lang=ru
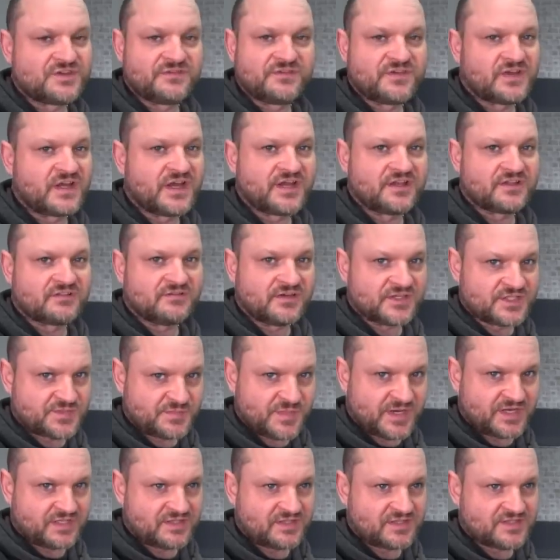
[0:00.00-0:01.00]
нифига не
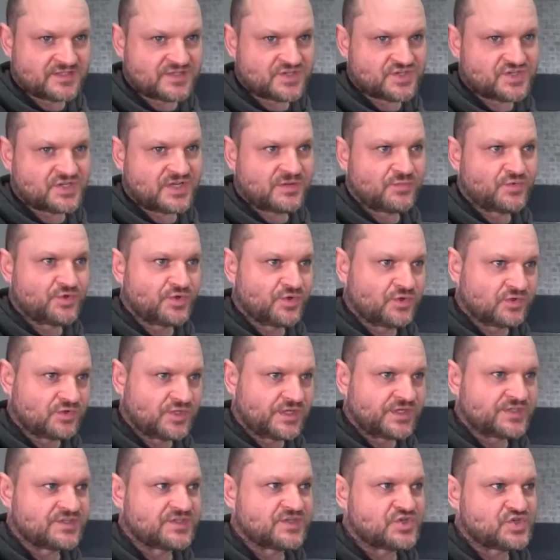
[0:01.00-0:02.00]
25 тысяч. Там у нее
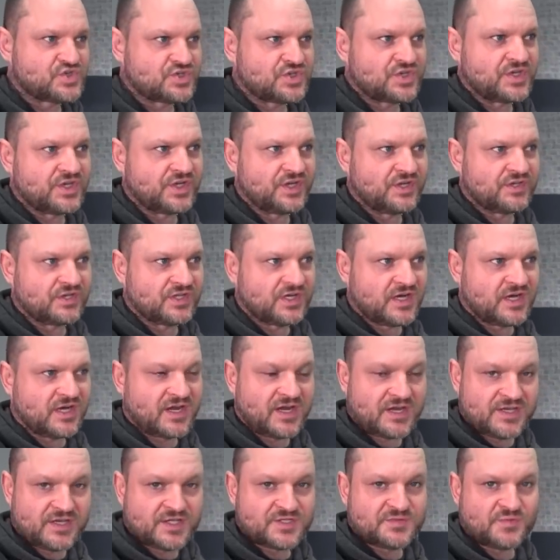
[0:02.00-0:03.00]
34 на
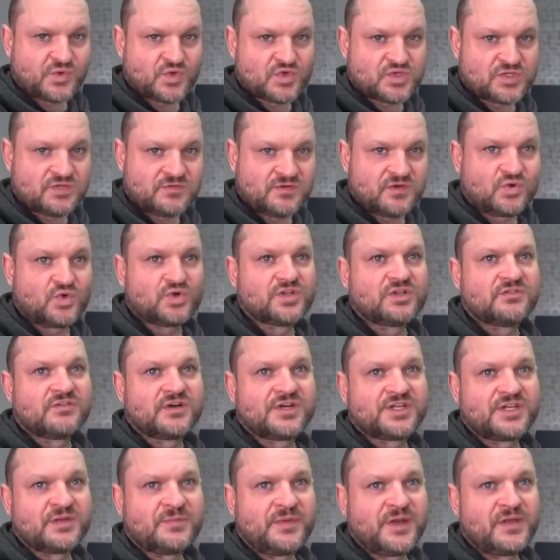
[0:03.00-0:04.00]
конец прошлого года, в
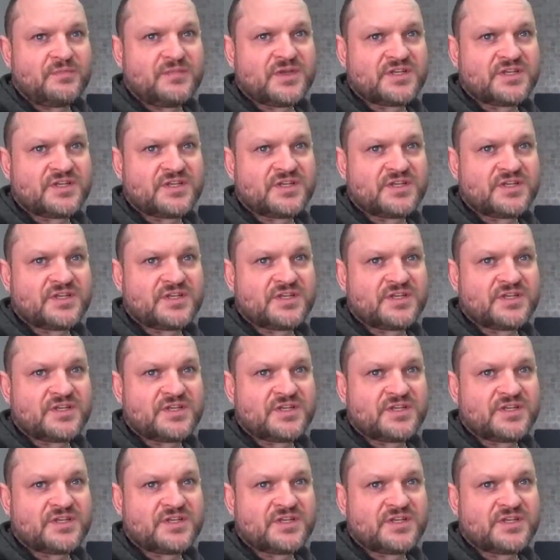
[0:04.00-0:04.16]
октябре